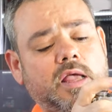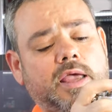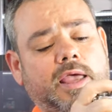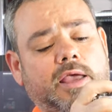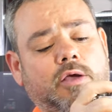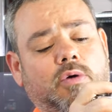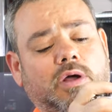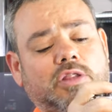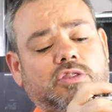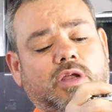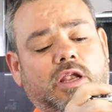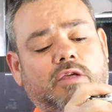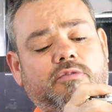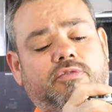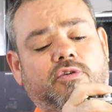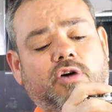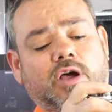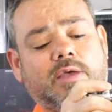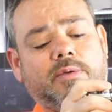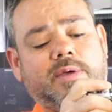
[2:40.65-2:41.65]
En cuanto al
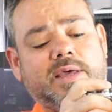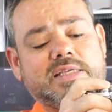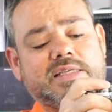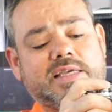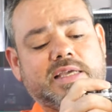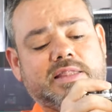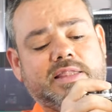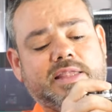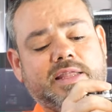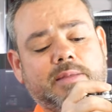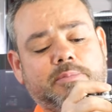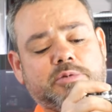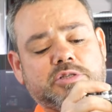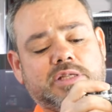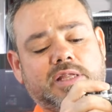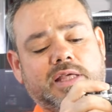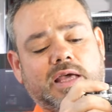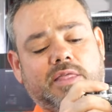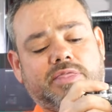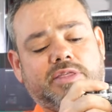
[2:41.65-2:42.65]
enfoque, veis que tiene
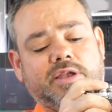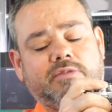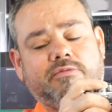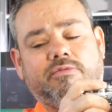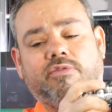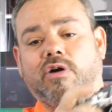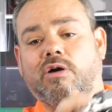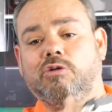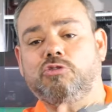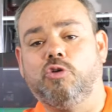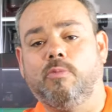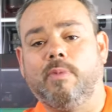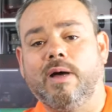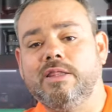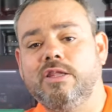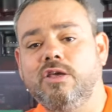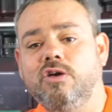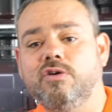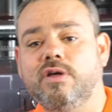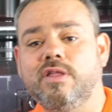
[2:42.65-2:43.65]
posibilidad de hacer enfoque
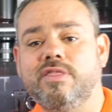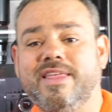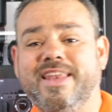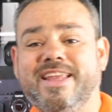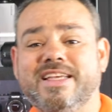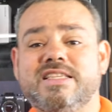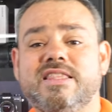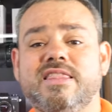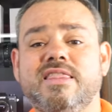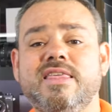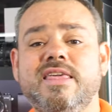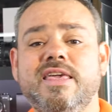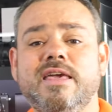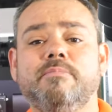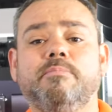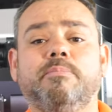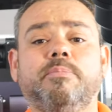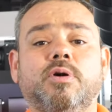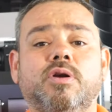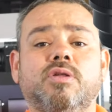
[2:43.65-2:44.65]
automático, es decir, es
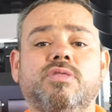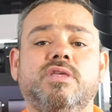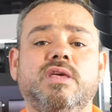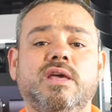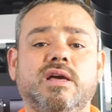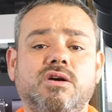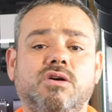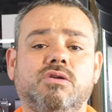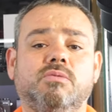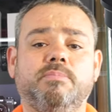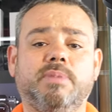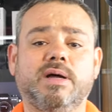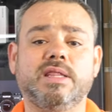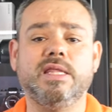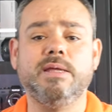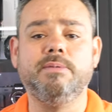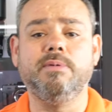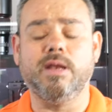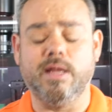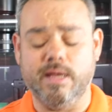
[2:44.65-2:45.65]
100%
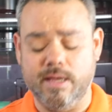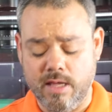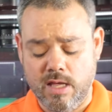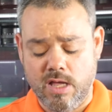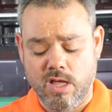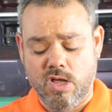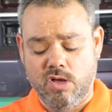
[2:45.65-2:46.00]
compatible